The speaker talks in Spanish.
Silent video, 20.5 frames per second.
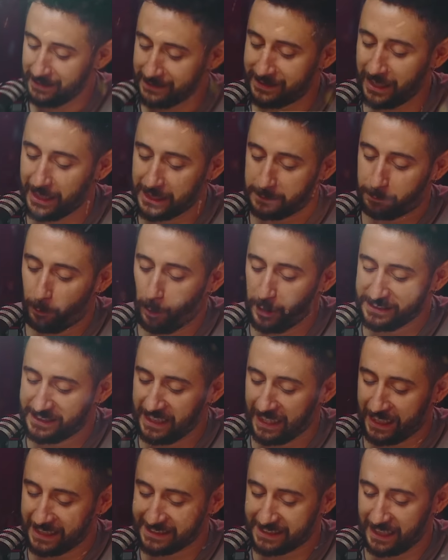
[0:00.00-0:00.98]
después
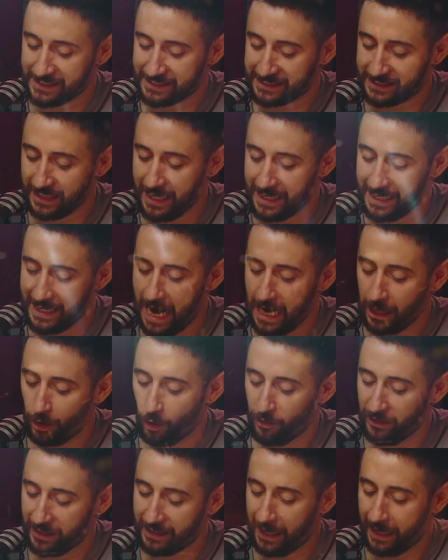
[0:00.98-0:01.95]
de que se estrene
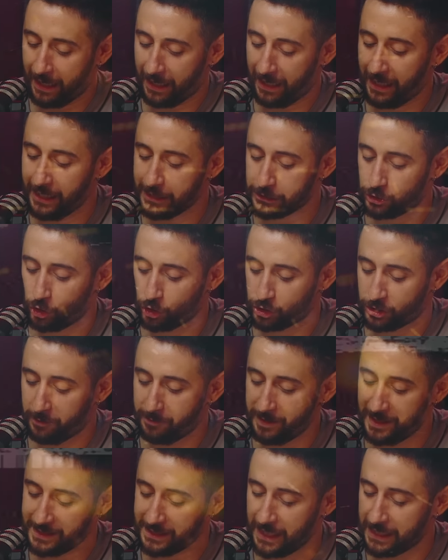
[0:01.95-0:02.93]
algo de que Ernesto
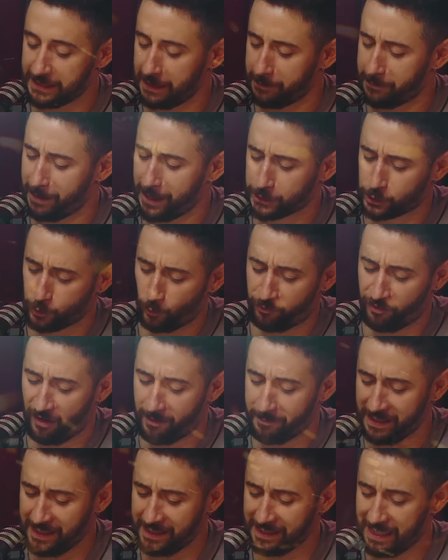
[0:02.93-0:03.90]
Sevilla lleva a su
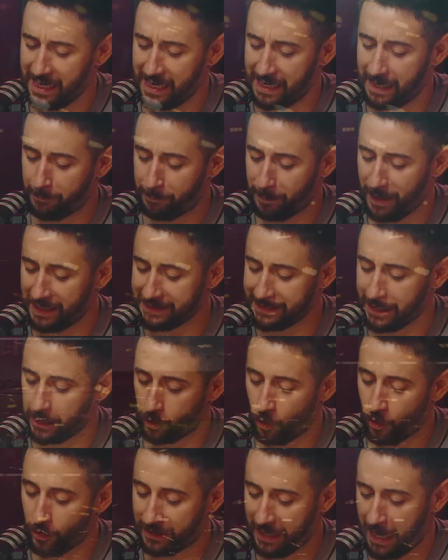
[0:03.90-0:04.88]
familia a la playa
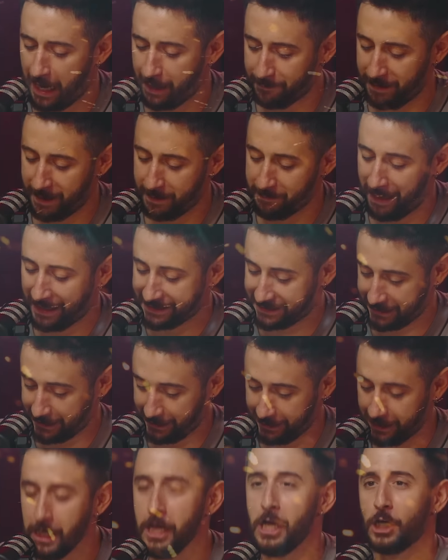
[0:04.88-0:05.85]
con Carmen Machi.
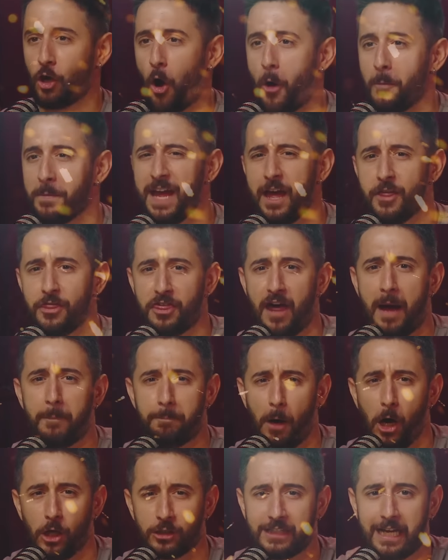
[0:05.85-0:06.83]
¡Comienza
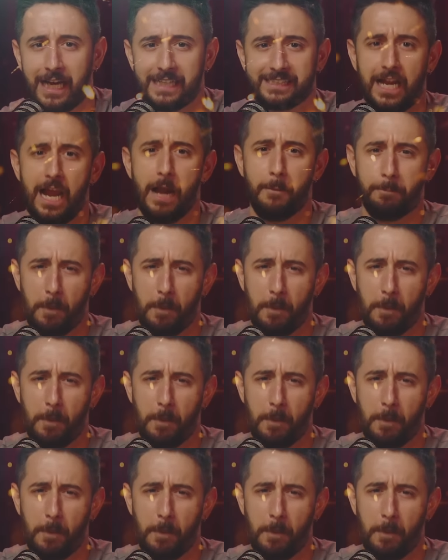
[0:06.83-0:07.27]
Podcast el